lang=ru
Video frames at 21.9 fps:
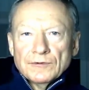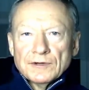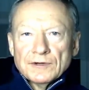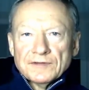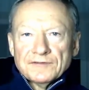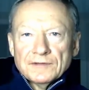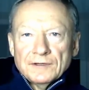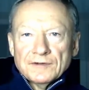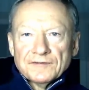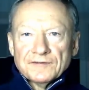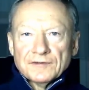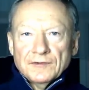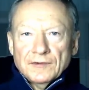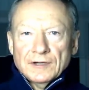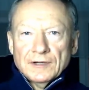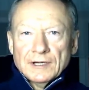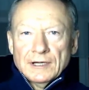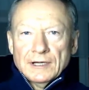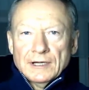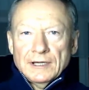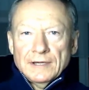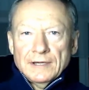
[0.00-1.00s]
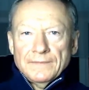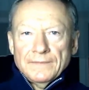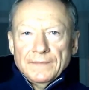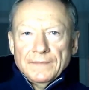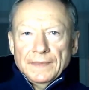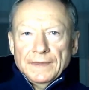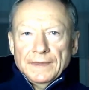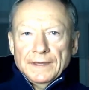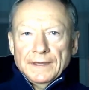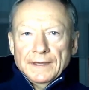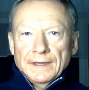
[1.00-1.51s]
Краснодарского
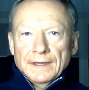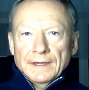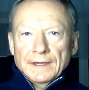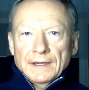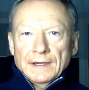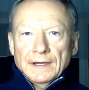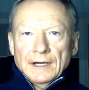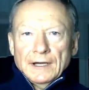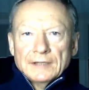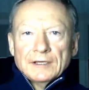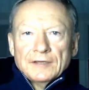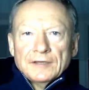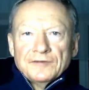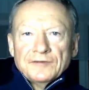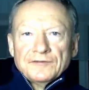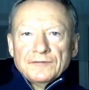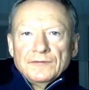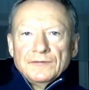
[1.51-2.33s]
края. Она